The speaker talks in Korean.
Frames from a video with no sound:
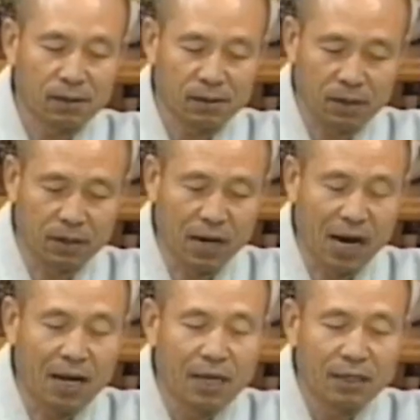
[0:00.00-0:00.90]

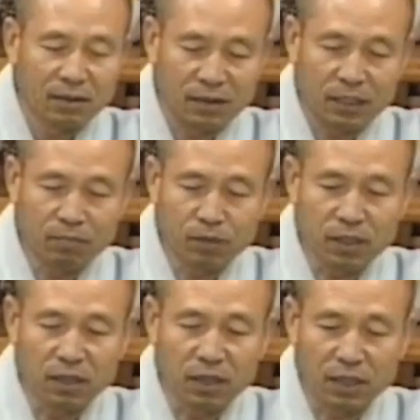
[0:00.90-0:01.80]
그러나
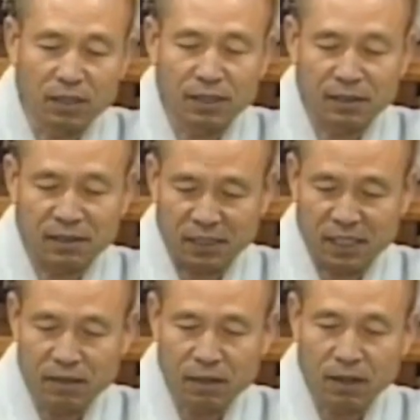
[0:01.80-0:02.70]
신진여는
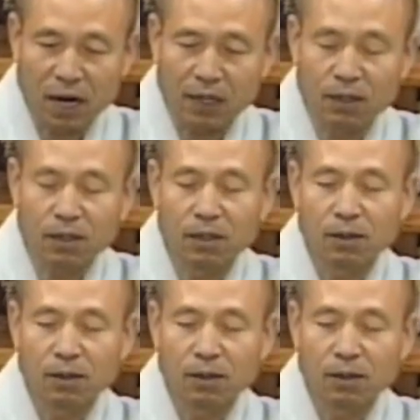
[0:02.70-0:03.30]
신성한